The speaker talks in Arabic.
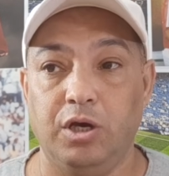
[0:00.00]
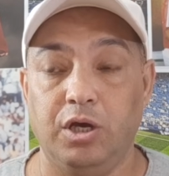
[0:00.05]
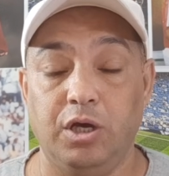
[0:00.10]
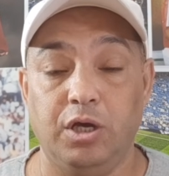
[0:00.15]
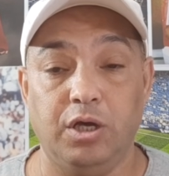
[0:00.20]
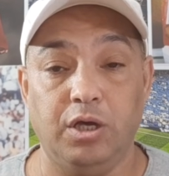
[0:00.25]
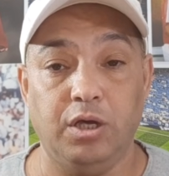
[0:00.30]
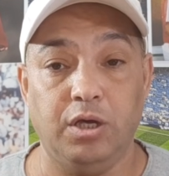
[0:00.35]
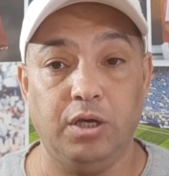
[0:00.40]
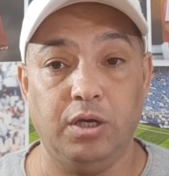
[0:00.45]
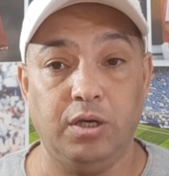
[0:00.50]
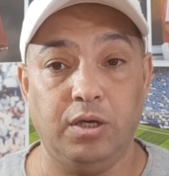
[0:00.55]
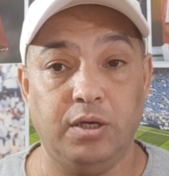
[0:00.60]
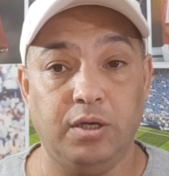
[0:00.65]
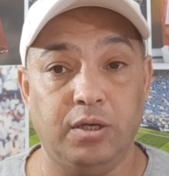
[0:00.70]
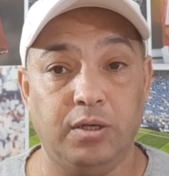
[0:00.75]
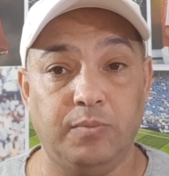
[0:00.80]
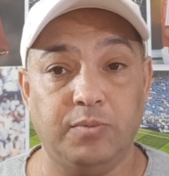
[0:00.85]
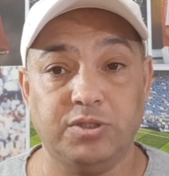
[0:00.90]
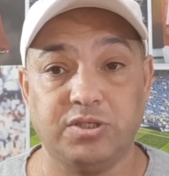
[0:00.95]

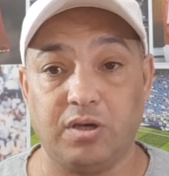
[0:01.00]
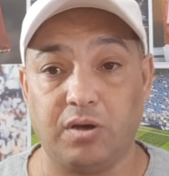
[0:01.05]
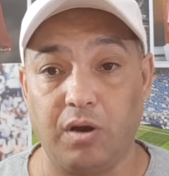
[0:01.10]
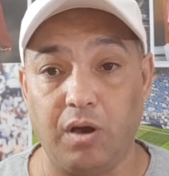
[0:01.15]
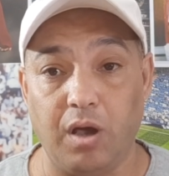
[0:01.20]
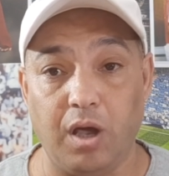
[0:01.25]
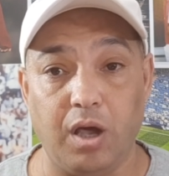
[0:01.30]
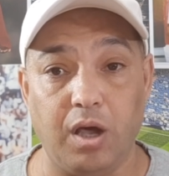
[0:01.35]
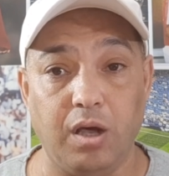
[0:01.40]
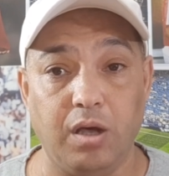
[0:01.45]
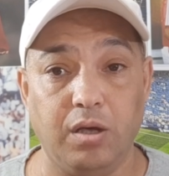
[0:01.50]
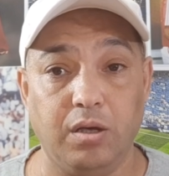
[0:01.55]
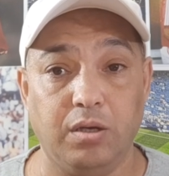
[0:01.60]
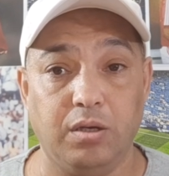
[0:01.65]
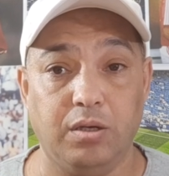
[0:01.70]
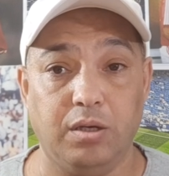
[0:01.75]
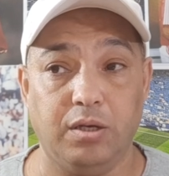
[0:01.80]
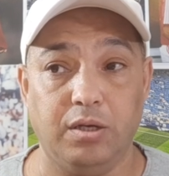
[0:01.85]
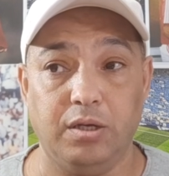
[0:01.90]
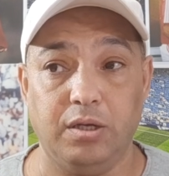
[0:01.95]
أه بصراحة
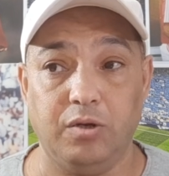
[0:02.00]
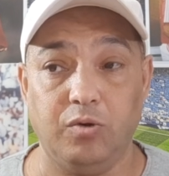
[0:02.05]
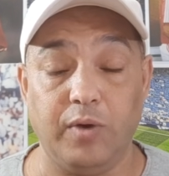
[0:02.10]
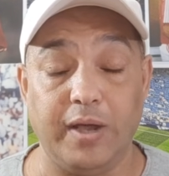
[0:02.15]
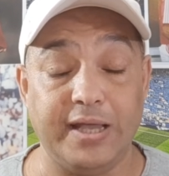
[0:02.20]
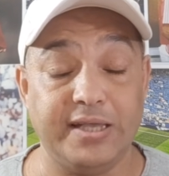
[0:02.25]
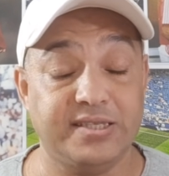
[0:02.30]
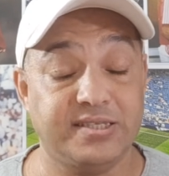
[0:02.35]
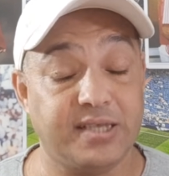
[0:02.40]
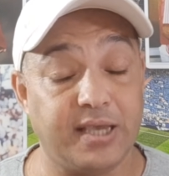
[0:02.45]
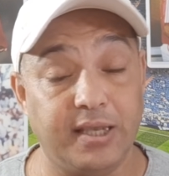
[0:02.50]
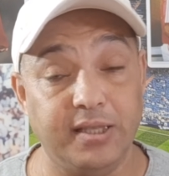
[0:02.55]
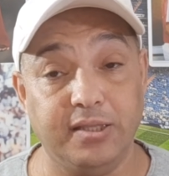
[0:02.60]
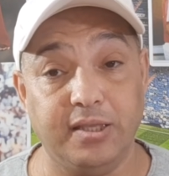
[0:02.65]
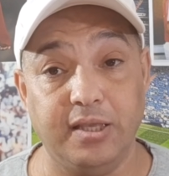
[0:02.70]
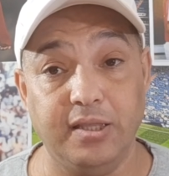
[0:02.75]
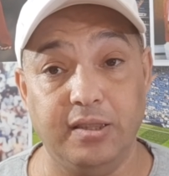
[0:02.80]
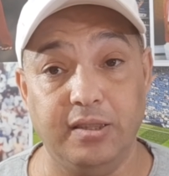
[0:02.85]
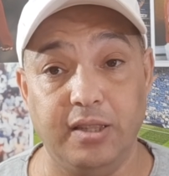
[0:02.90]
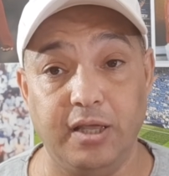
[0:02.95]
الواحد سعيد
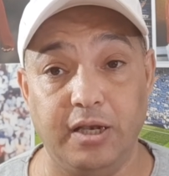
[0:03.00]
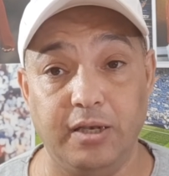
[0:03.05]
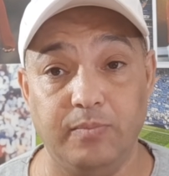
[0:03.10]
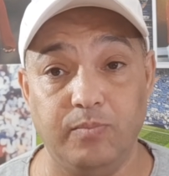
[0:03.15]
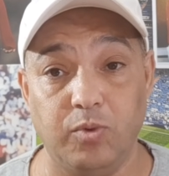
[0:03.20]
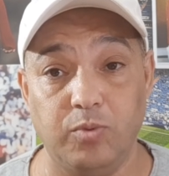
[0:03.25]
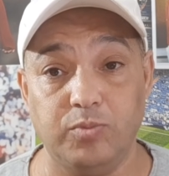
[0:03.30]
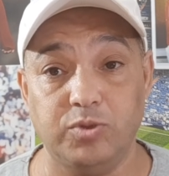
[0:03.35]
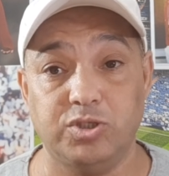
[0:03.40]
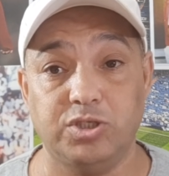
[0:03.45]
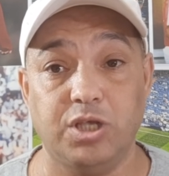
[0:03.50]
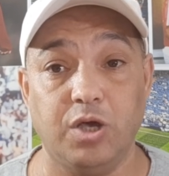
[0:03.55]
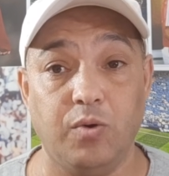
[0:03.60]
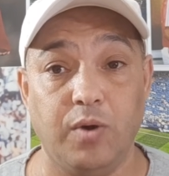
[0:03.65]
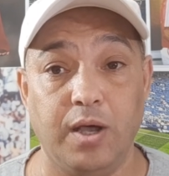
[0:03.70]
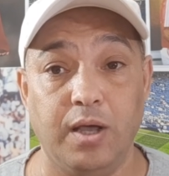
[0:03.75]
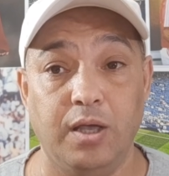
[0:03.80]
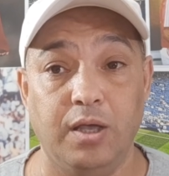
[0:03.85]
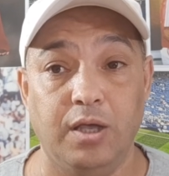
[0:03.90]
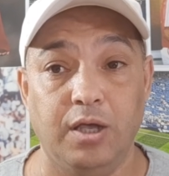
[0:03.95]
جدا
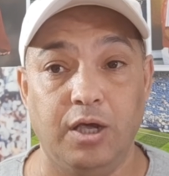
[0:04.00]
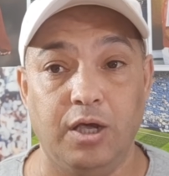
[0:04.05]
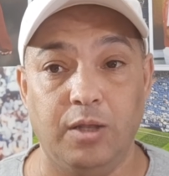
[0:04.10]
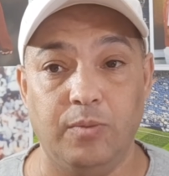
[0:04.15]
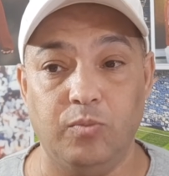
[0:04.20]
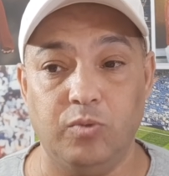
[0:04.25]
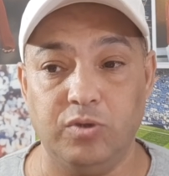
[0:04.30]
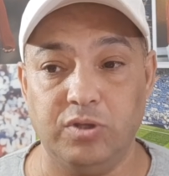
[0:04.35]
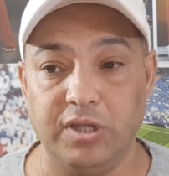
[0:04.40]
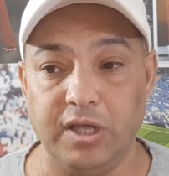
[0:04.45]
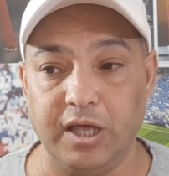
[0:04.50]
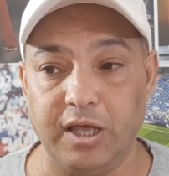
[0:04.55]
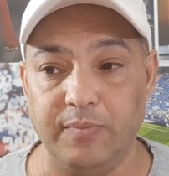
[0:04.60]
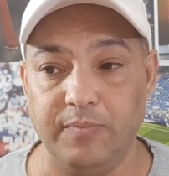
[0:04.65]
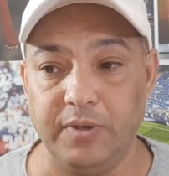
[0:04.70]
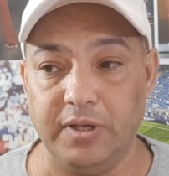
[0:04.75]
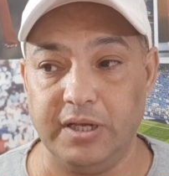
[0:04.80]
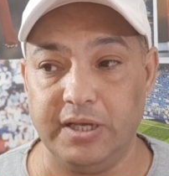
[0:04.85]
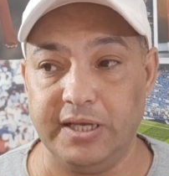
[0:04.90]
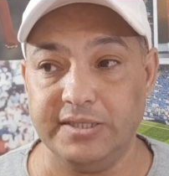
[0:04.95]
بمستوى
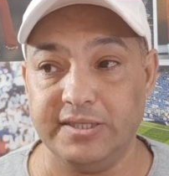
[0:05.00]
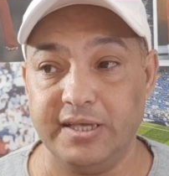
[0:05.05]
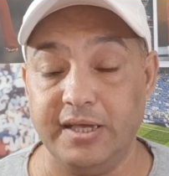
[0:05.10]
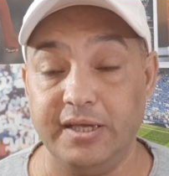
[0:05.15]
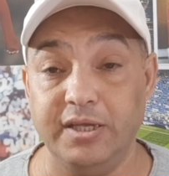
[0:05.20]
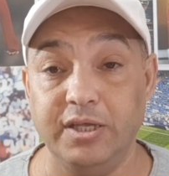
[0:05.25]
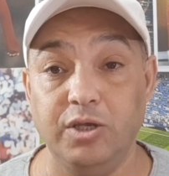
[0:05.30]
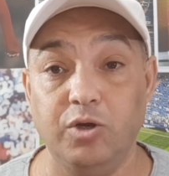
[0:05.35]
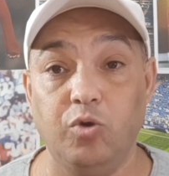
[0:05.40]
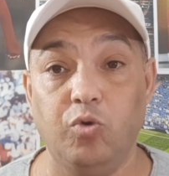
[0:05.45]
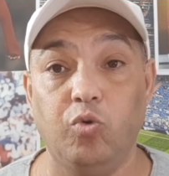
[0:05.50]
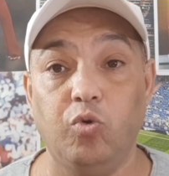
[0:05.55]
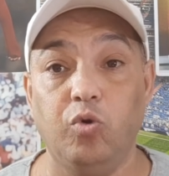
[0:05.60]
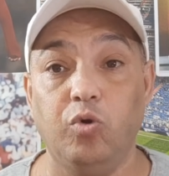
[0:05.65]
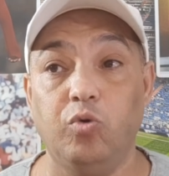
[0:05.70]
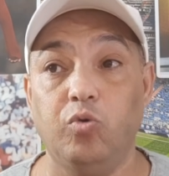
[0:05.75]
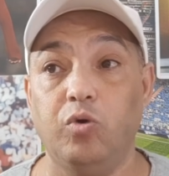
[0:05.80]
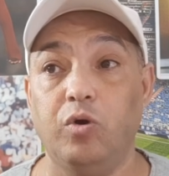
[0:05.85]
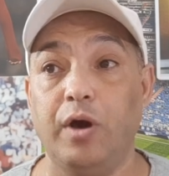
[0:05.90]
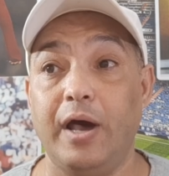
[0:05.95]
المنتخب الجزائري
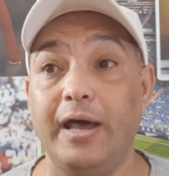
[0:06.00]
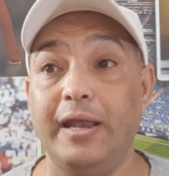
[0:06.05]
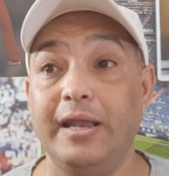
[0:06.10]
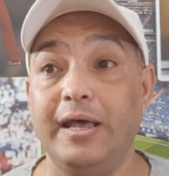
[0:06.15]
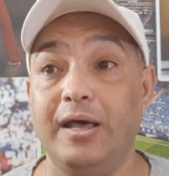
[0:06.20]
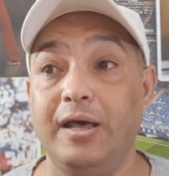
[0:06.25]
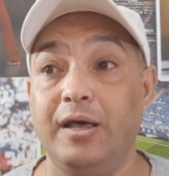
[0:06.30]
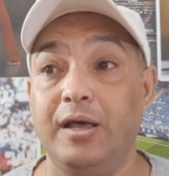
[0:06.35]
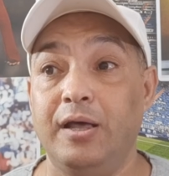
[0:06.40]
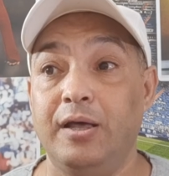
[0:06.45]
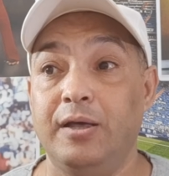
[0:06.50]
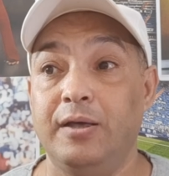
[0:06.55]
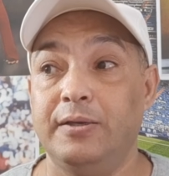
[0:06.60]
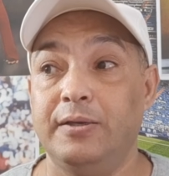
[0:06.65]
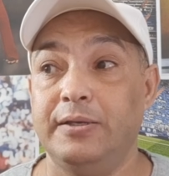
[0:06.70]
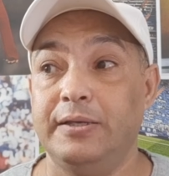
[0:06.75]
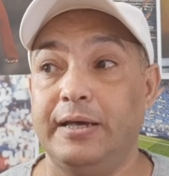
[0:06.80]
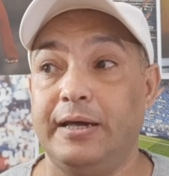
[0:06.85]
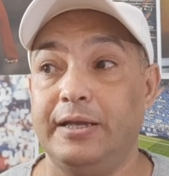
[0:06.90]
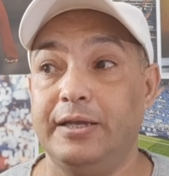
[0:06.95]
وأنا
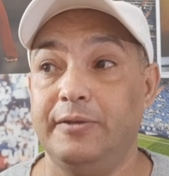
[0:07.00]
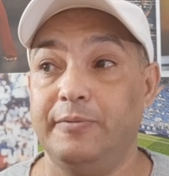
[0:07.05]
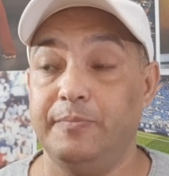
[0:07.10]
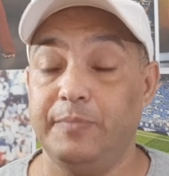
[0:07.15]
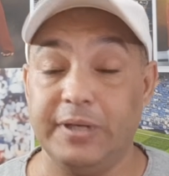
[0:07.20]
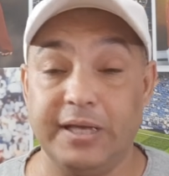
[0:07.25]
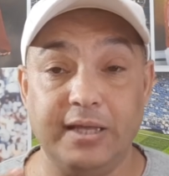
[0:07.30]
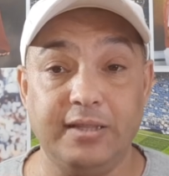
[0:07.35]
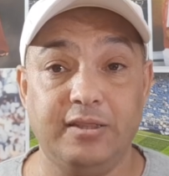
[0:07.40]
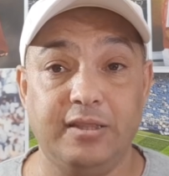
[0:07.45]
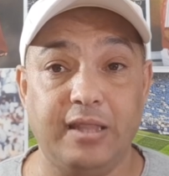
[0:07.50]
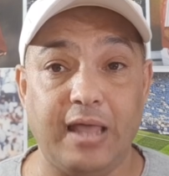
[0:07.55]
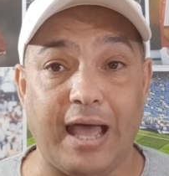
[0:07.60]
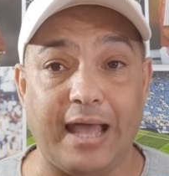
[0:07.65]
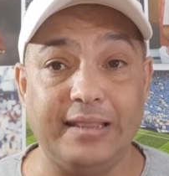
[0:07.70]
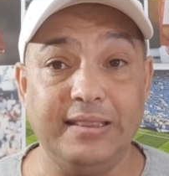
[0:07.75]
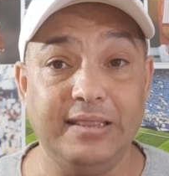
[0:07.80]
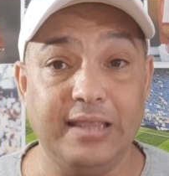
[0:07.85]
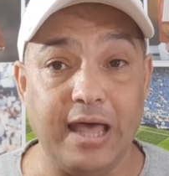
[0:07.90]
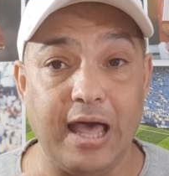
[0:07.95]
يعني بجد
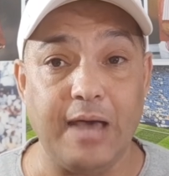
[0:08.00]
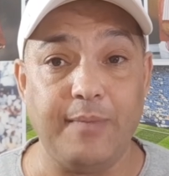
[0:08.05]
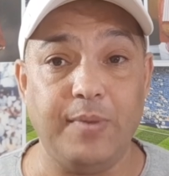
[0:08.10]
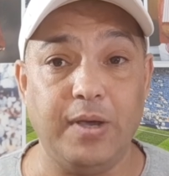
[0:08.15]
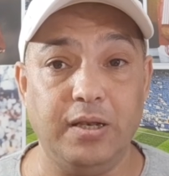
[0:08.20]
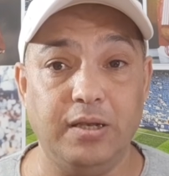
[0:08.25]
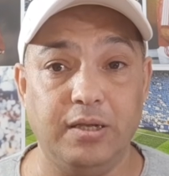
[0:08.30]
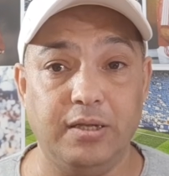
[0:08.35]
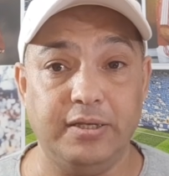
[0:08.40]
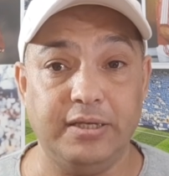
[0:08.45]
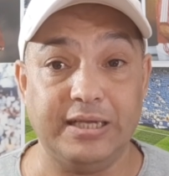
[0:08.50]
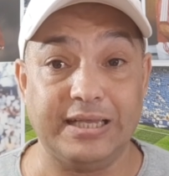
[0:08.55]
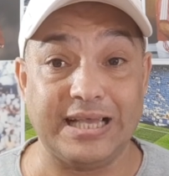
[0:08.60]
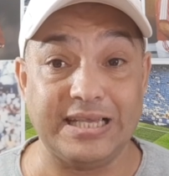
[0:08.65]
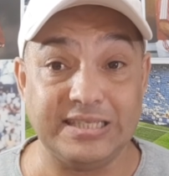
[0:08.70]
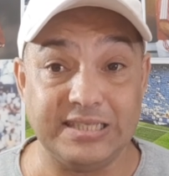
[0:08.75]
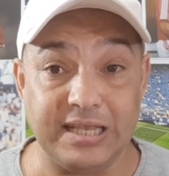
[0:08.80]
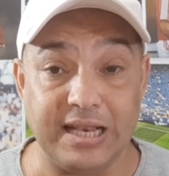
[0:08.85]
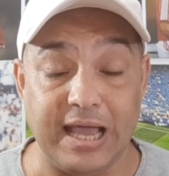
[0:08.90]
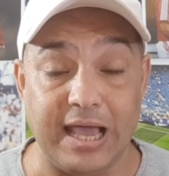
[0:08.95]
عندي أمل إن
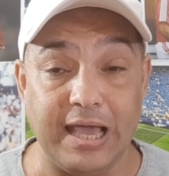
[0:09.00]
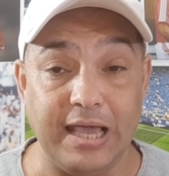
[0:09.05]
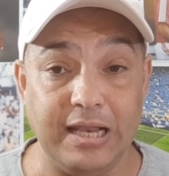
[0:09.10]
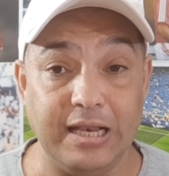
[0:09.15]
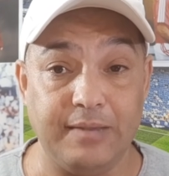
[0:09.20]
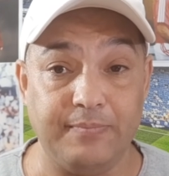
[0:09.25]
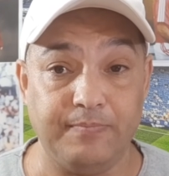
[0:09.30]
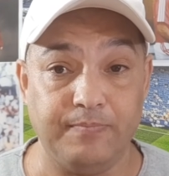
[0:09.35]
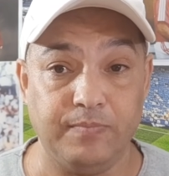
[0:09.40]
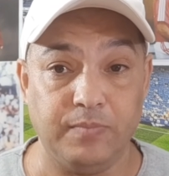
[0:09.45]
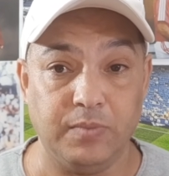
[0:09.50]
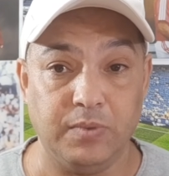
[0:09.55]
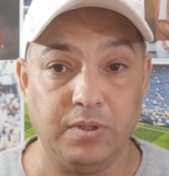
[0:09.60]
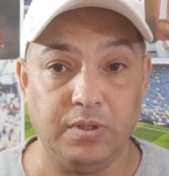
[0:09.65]
كأس العالم